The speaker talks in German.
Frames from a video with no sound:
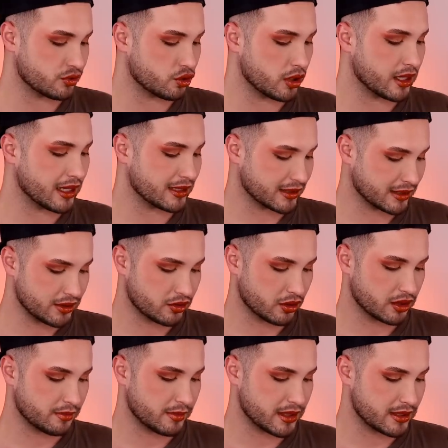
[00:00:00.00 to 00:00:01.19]
neue
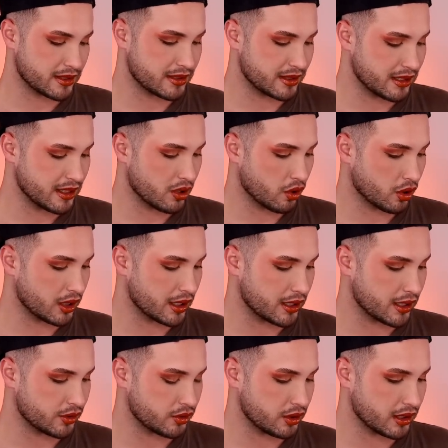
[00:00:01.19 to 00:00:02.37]
Catrice-Sortiment ist hier online
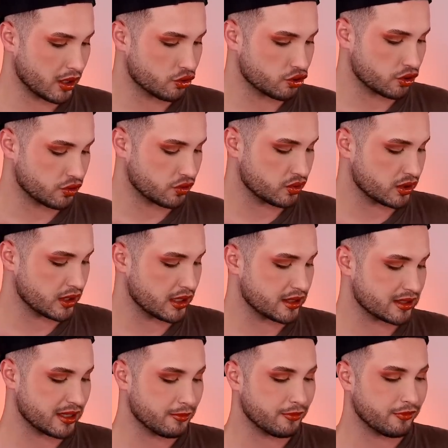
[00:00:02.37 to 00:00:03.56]
natürlich auch schon zu sehen.
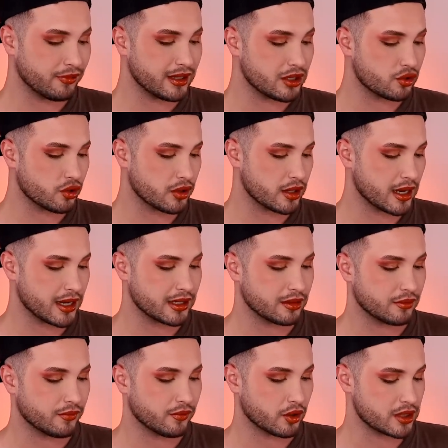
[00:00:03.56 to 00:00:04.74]
Es gibt viele
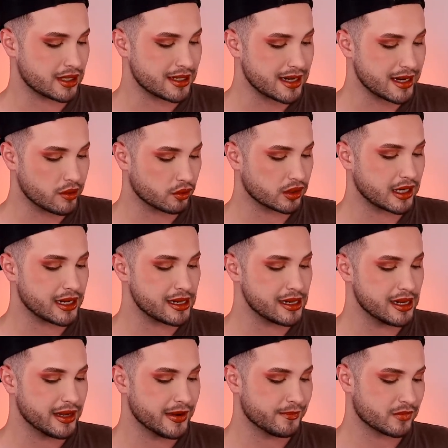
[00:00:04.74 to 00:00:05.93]
Neuheiten von Neonail,
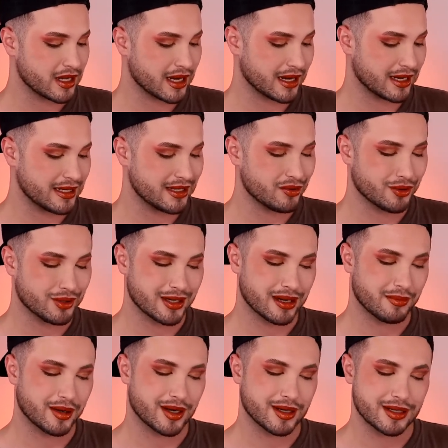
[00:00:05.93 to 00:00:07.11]
da kann ich euch
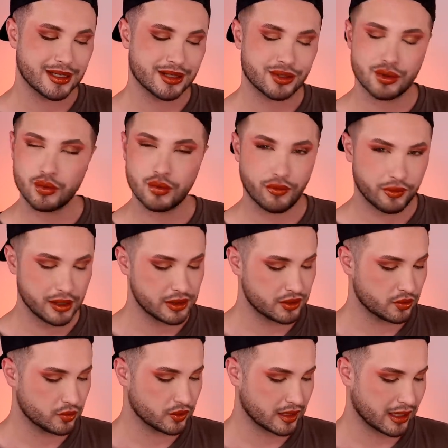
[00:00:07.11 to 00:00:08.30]
aber nicht so viel
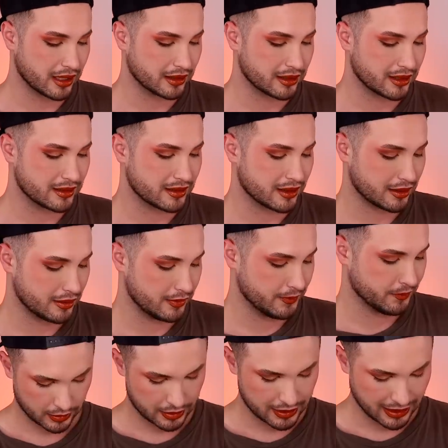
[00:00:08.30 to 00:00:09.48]
zu sagen, Tatsache.
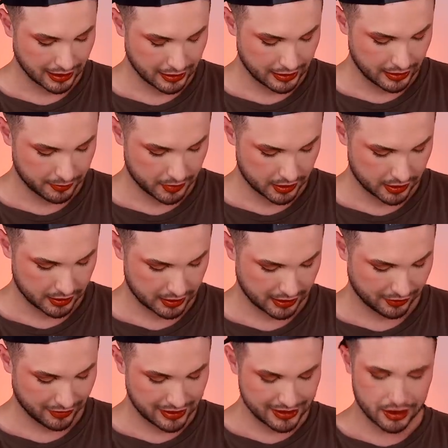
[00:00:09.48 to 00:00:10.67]
Dann gibt es,
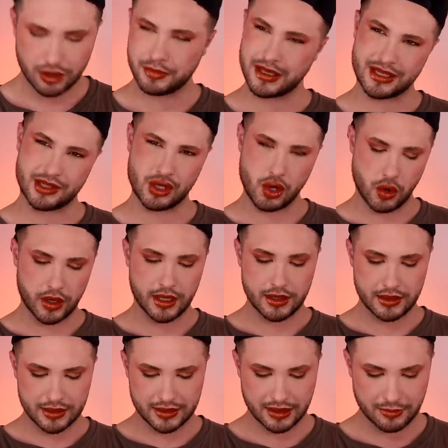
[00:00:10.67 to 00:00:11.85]
ich weiß nicht, ob das neu
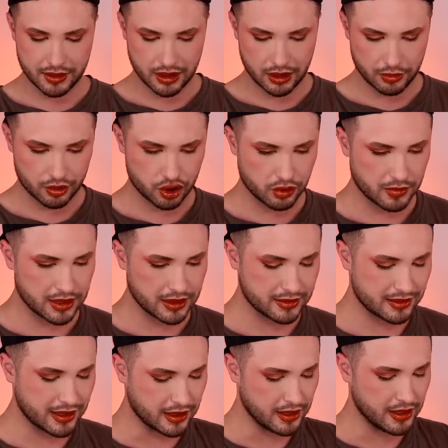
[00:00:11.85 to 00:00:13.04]
ist, das habe ich glaube ich schon mal
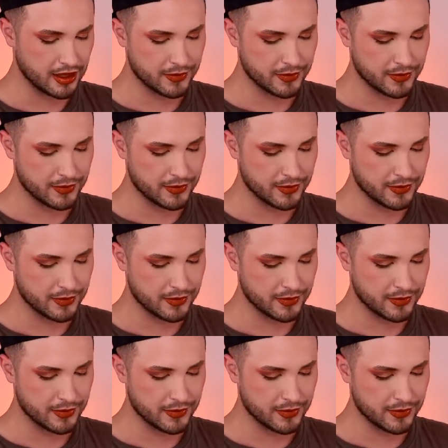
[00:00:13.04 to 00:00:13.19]
gesehen.